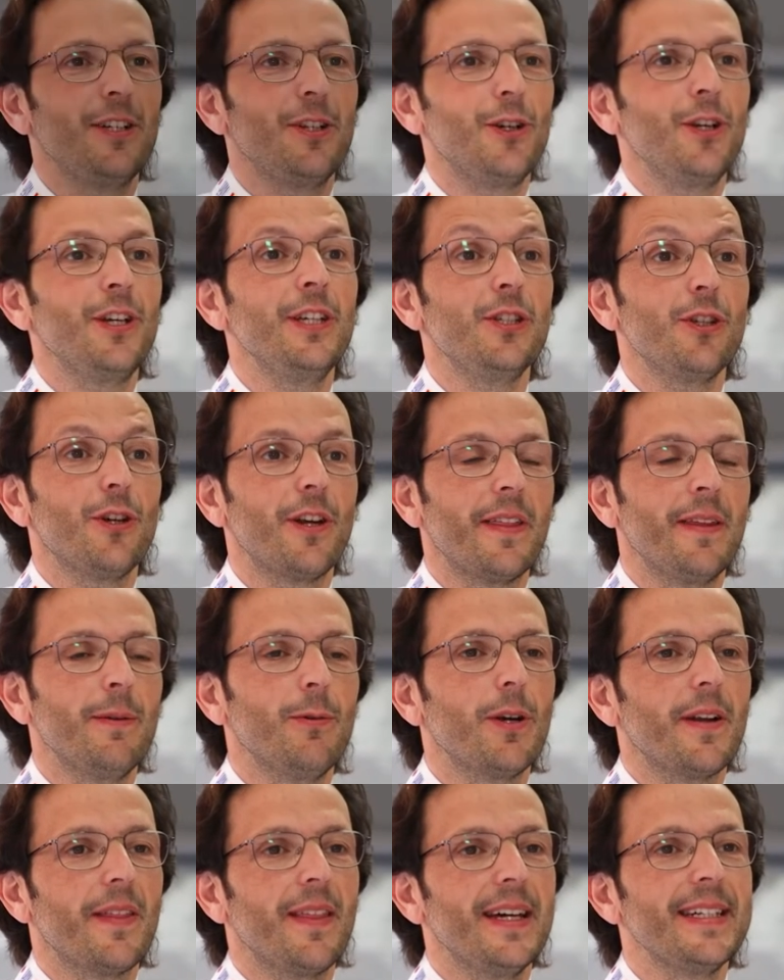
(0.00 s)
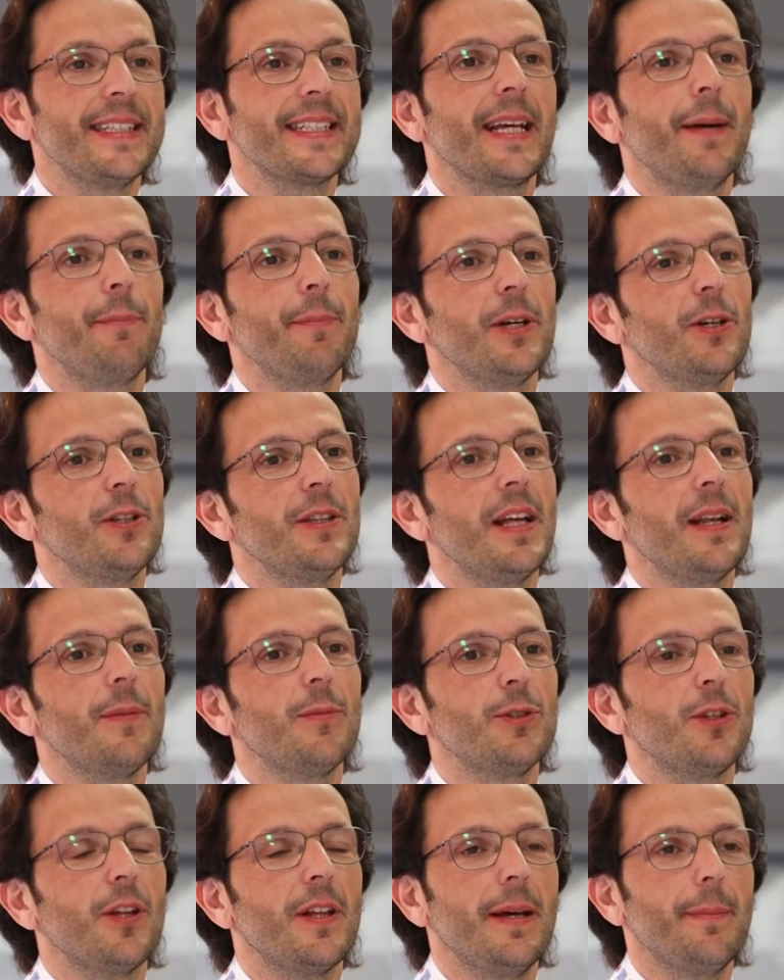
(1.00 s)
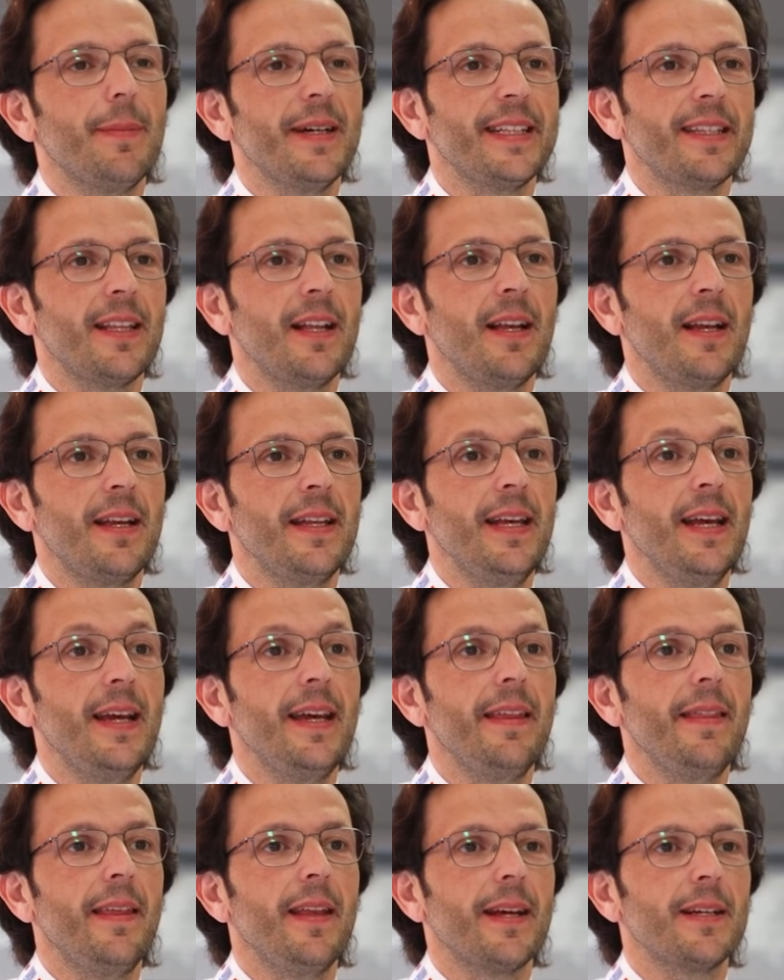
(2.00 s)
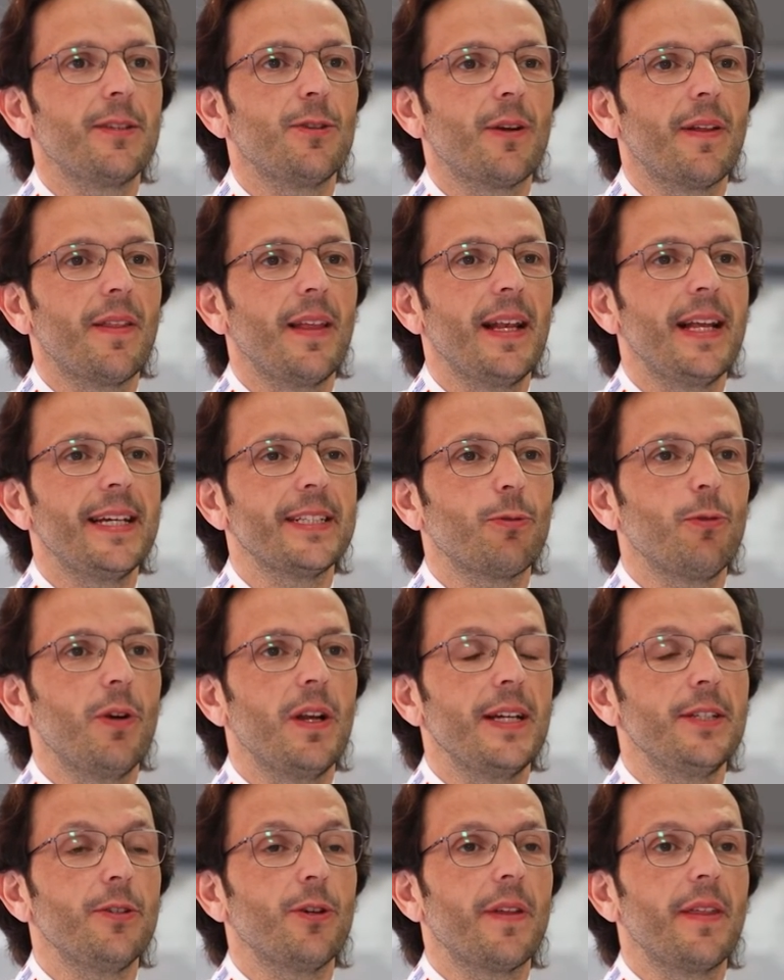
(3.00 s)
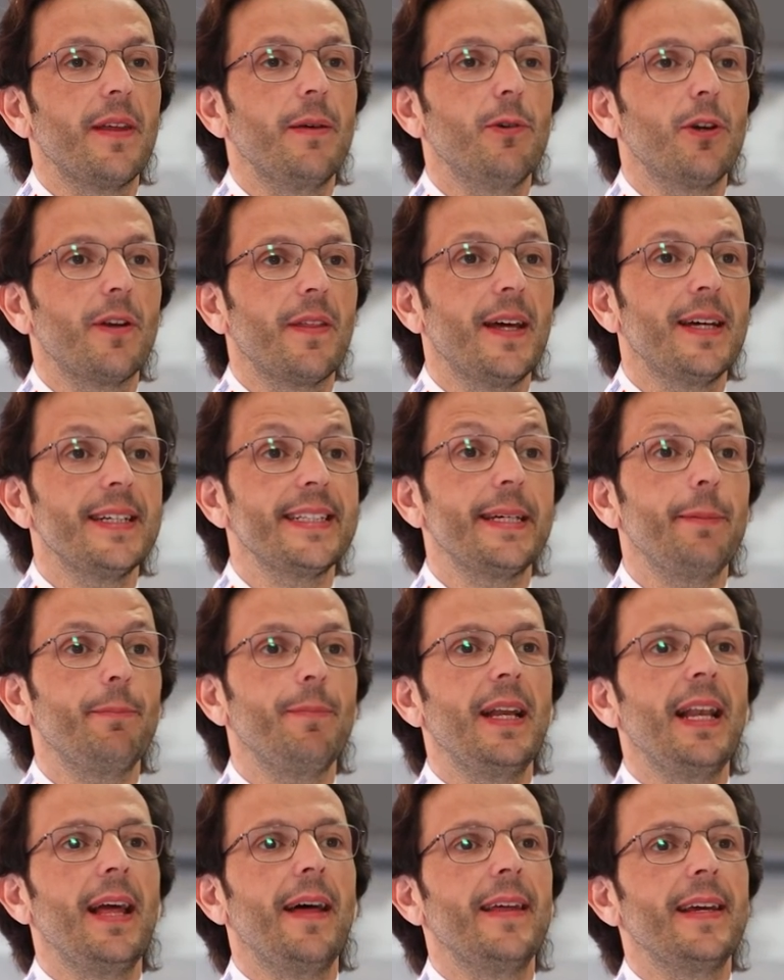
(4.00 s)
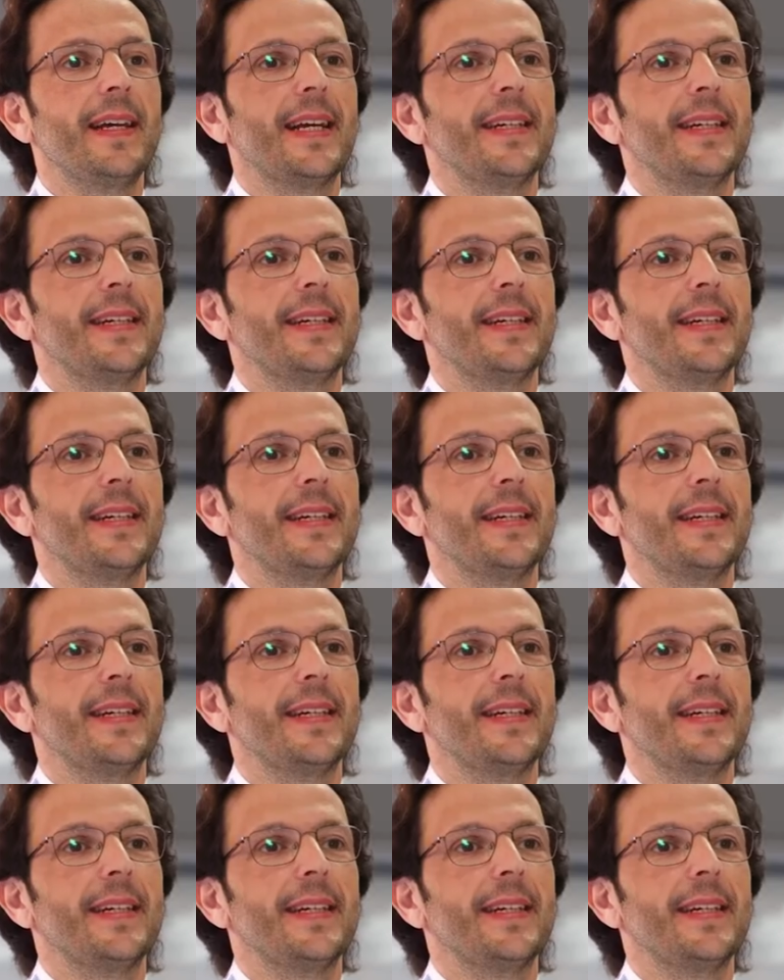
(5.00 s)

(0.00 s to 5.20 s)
Soy Jordi Bordas, campeón del mundo de pastelería y director de la Escuela Jordi Bordas en Pita de